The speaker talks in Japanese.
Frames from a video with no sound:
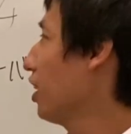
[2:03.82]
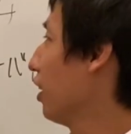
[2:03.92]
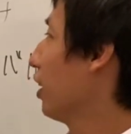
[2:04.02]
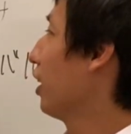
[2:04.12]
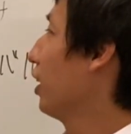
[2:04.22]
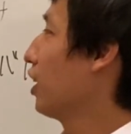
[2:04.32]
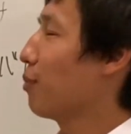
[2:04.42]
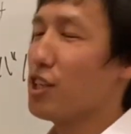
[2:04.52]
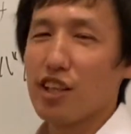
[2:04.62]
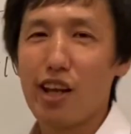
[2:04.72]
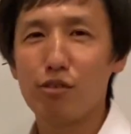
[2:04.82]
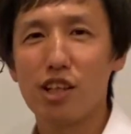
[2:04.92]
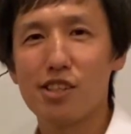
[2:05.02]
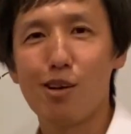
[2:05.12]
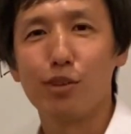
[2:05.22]
い、ねえー、名前じゃなく
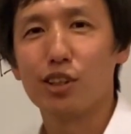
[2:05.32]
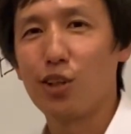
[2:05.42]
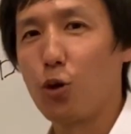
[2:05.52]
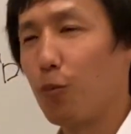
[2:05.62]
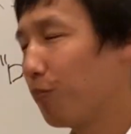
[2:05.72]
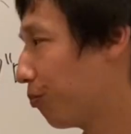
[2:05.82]
なっちゃうんですけど、